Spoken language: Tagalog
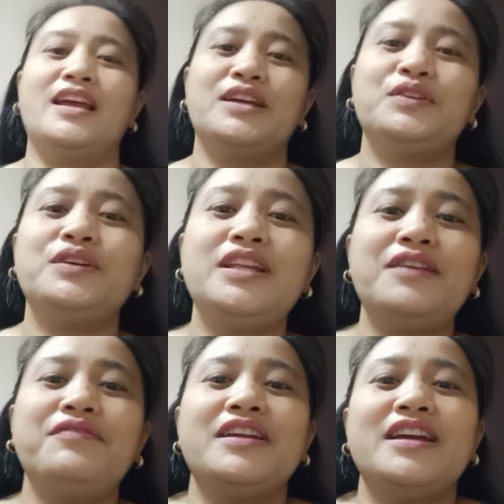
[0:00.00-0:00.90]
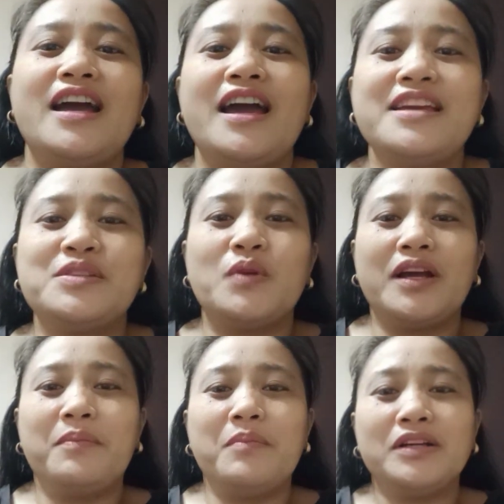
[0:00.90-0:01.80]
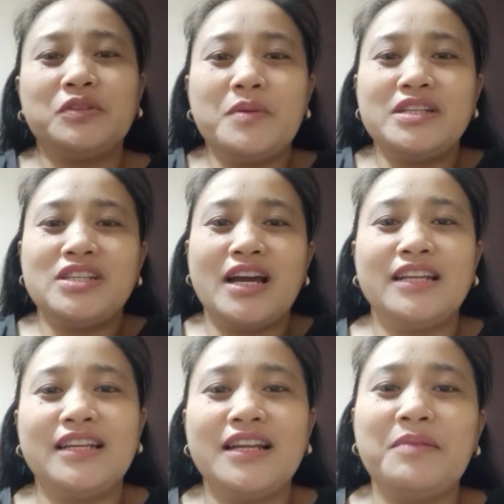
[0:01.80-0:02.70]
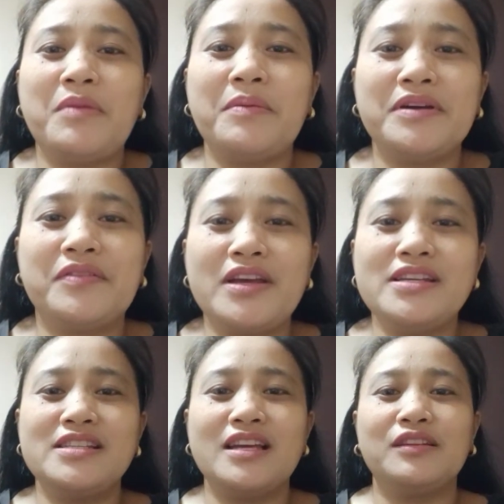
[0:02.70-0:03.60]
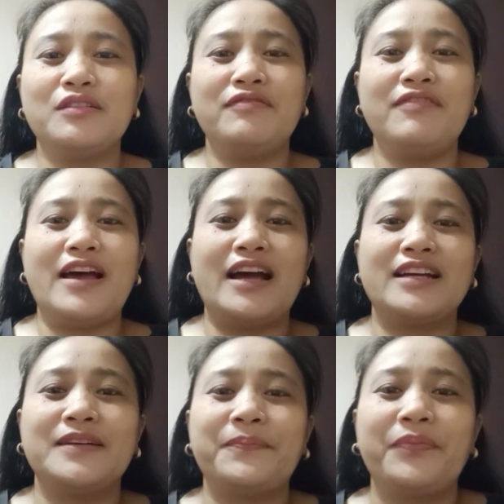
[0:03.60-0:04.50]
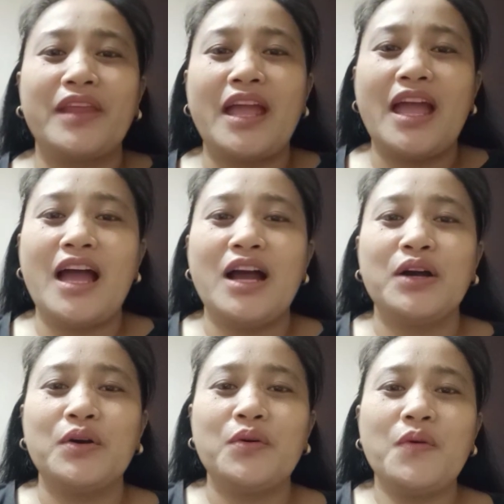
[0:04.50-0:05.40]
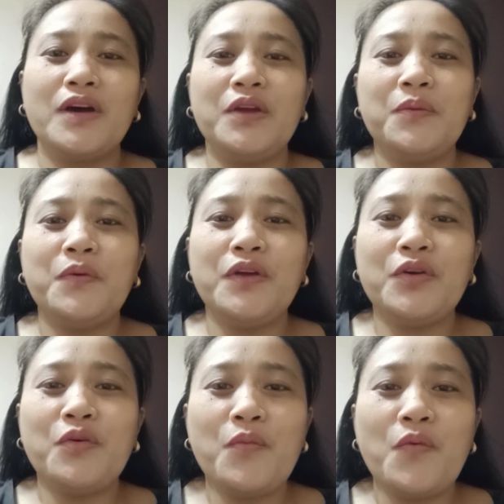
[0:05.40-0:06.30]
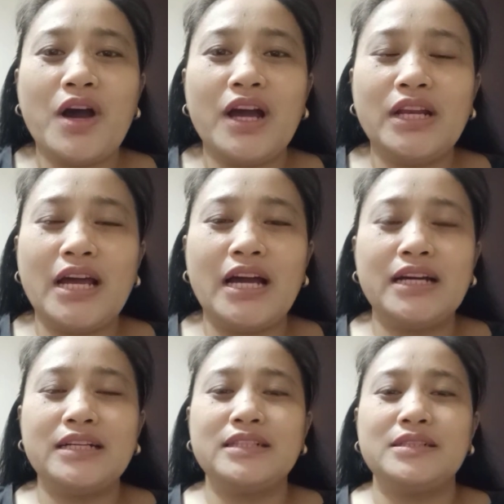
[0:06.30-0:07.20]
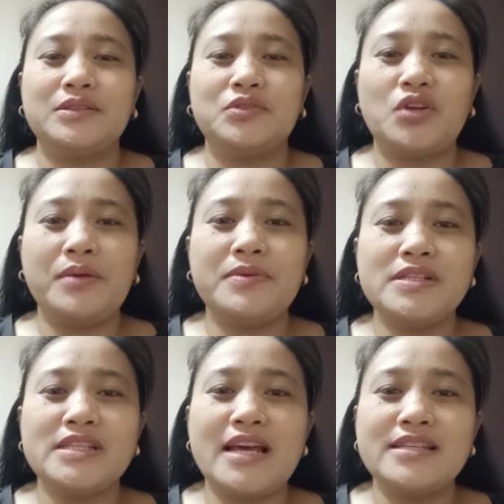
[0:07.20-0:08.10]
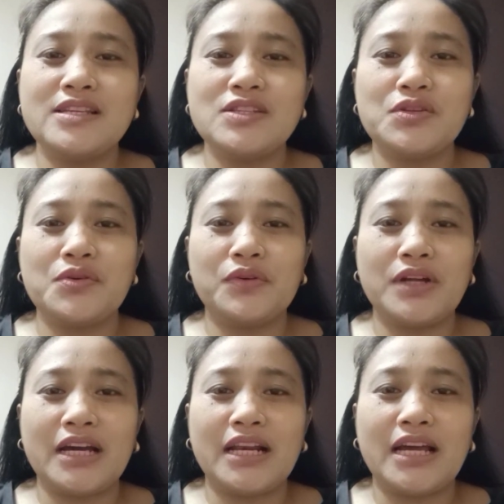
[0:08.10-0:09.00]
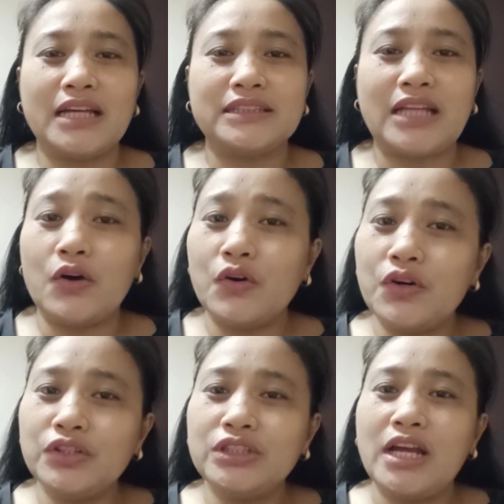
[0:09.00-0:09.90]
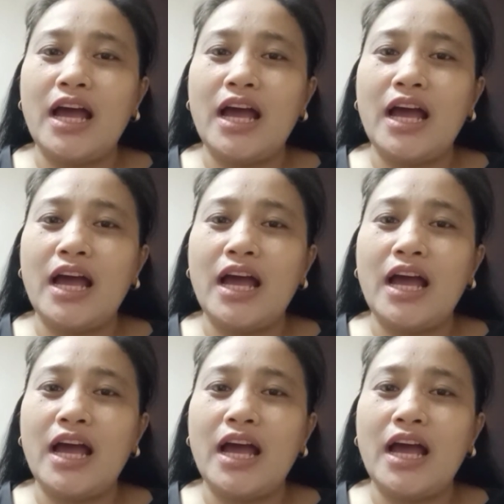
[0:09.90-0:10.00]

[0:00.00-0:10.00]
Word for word: Good evening guys! Welcome back to my channel, Mami Grace Setko Vlog. Kung kayo po'y kumuha ng driver's license noong nakaraang taon